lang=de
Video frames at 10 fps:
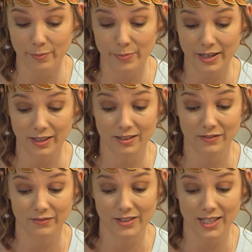
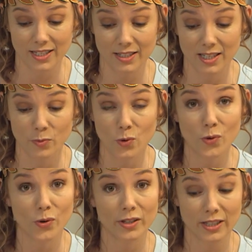einpacken, warnt
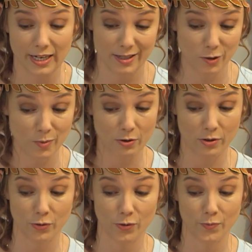Timo und geht zum
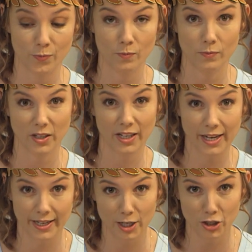Auto.
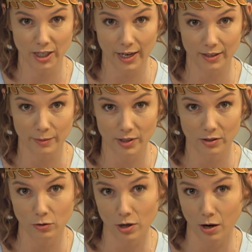Kiki streckt ihm die
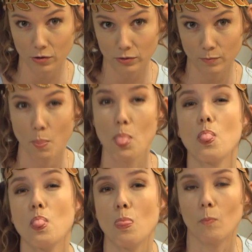Zunge raus.
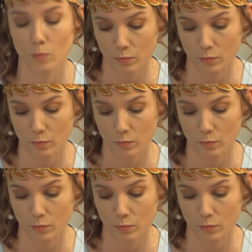Mm.